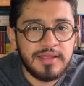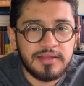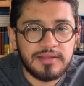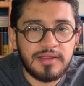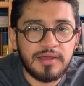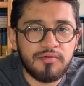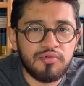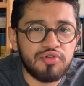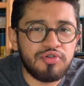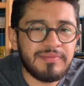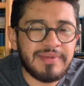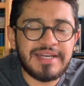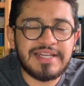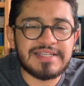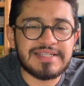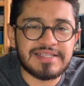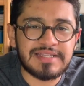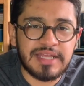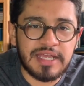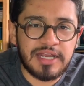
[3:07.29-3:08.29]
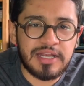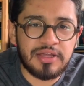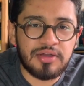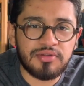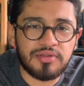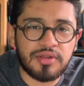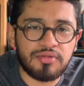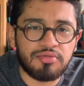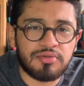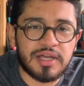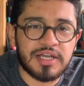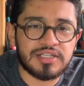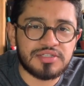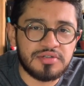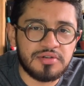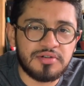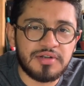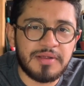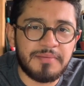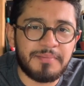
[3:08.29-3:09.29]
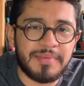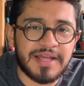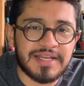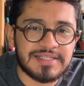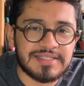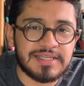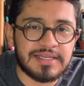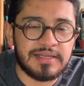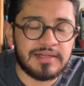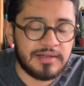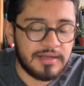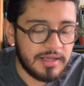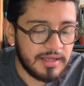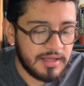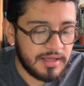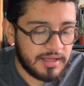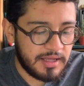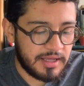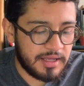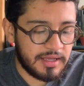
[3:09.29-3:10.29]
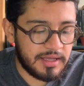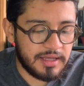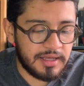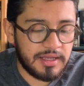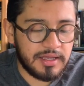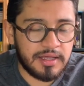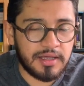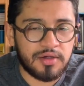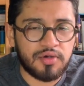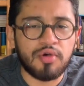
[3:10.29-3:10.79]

de un Ministerio de Educación en Brasil eh,